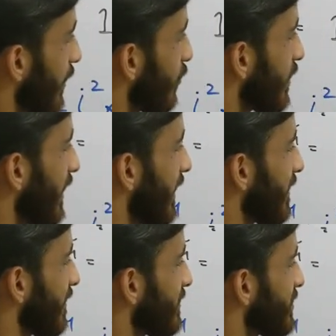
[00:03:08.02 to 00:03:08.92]
आयोटा
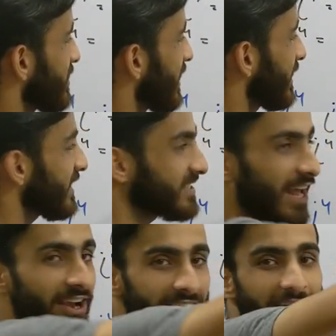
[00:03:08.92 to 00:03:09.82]
एट जिसे कहते हैं
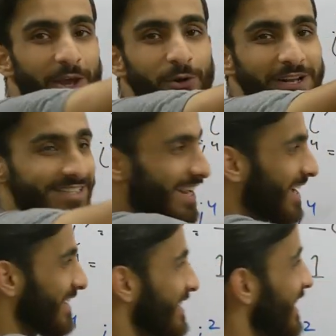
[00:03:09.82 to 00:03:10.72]
साइकिल आयोटा
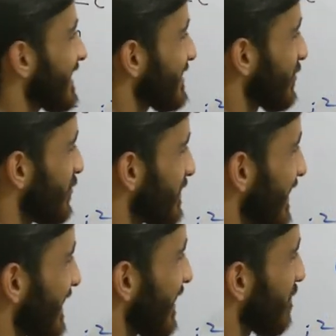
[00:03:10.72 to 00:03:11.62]
साइकिल ये ऐसे
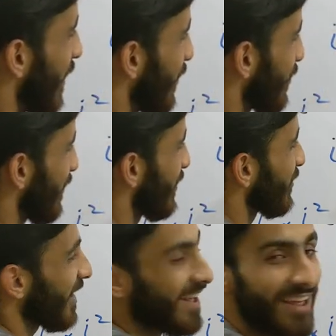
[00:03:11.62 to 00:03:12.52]
घूमता रहता है पावर ऑफ
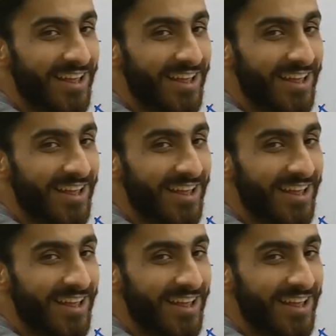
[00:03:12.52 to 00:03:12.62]
आयोटा